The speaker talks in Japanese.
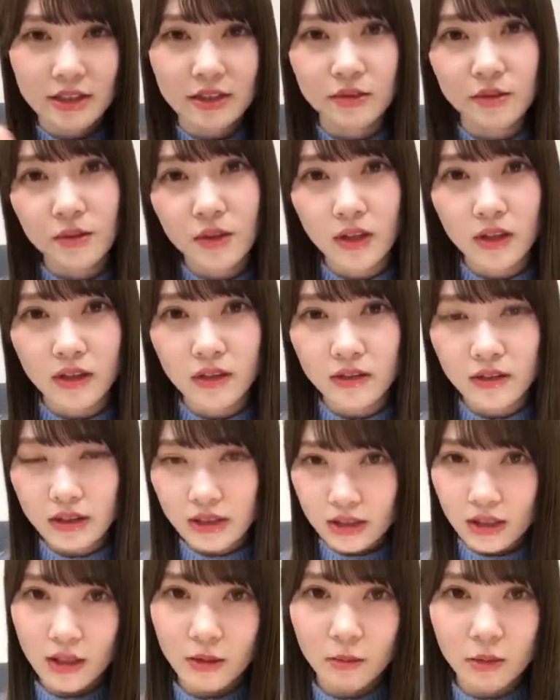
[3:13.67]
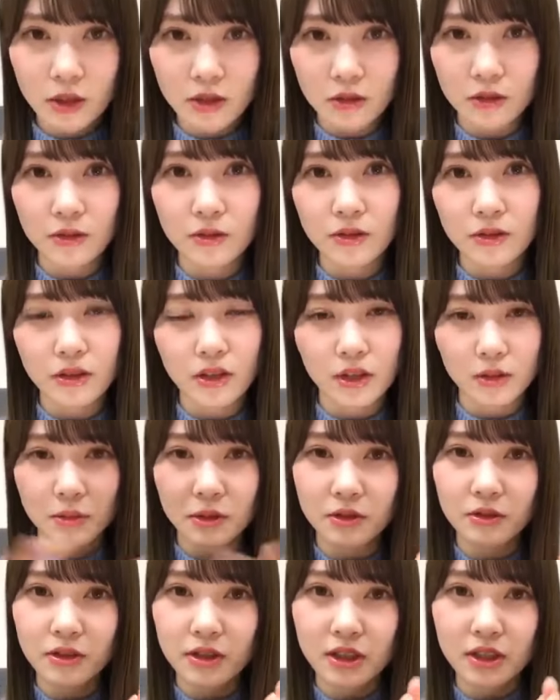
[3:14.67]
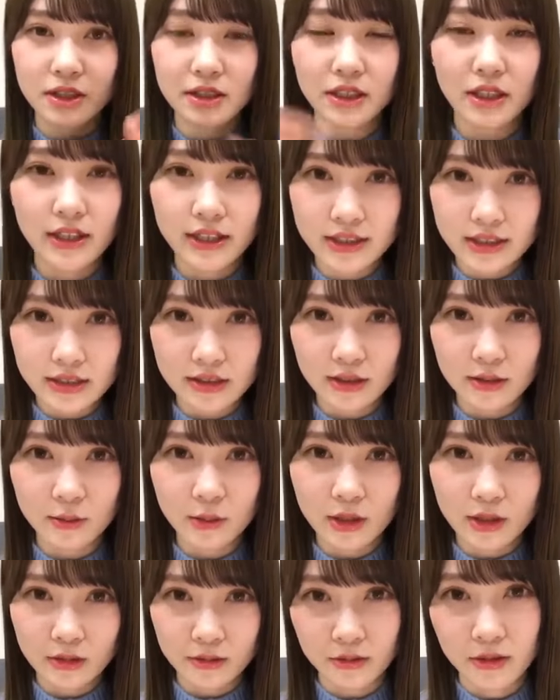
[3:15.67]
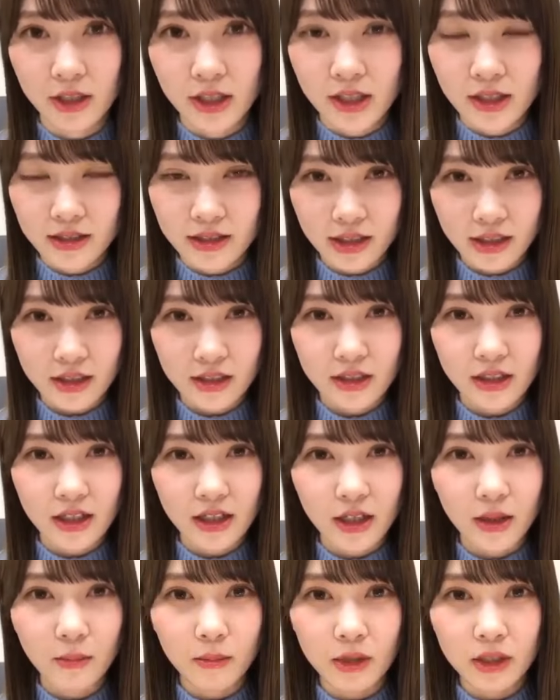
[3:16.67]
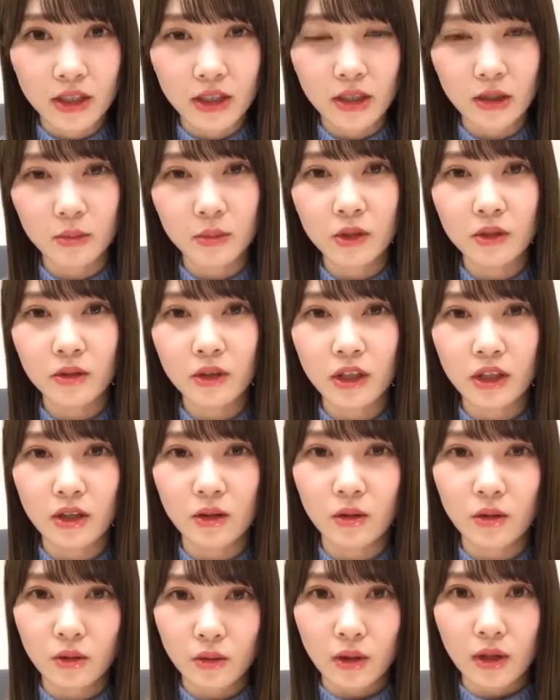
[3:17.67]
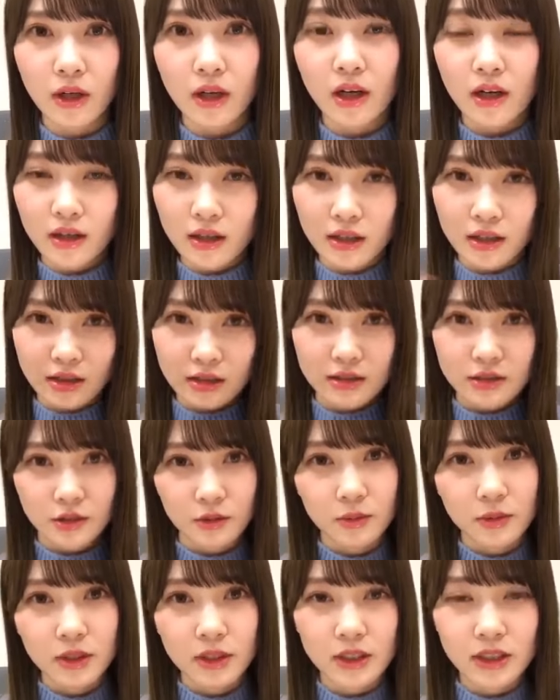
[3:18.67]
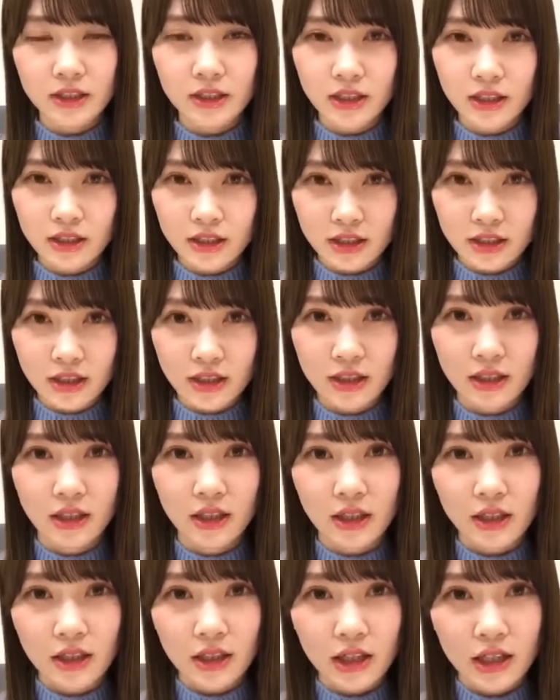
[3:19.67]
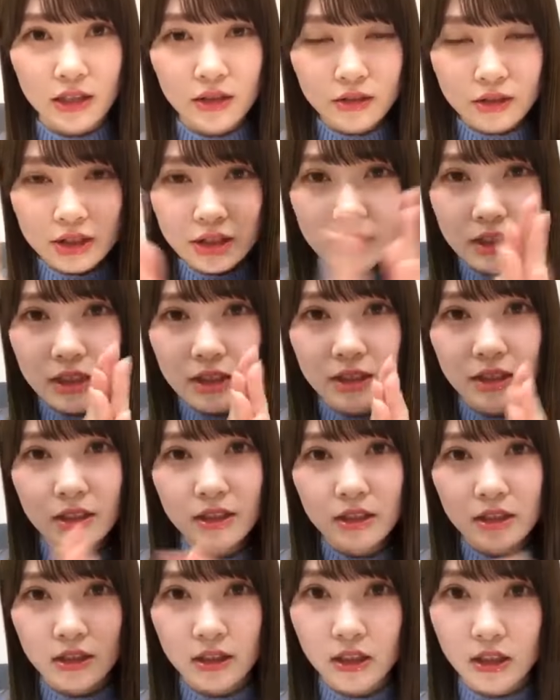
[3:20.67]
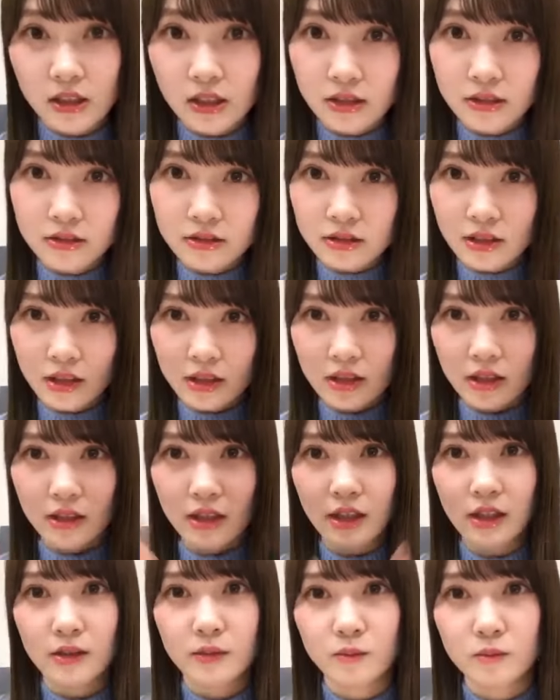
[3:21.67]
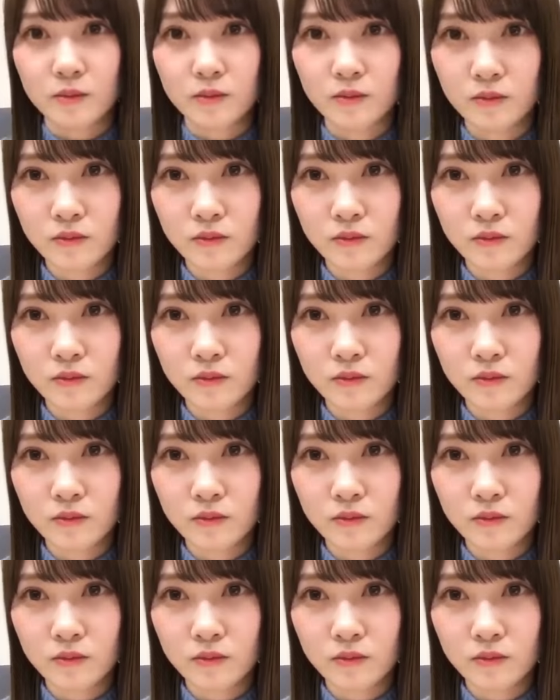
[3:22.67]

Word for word: でその間はね、髪色とか髪の長さ変えちゃダメなの。だからあんまり髪の毛を染められないから、あの時期で一気に明るくなったね。